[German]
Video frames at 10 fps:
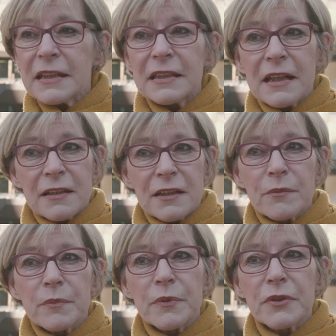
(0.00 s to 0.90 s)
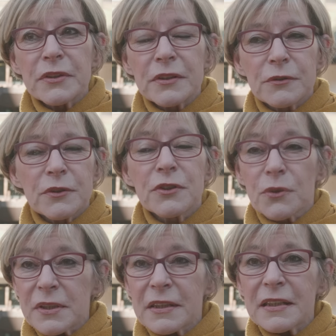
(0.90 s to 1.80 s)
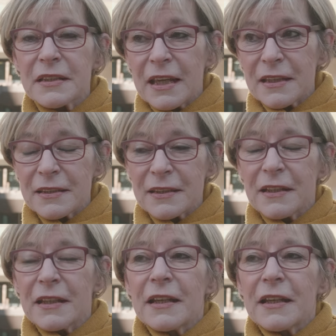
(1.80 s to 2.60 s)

die nach dem Prostitutionsgesetz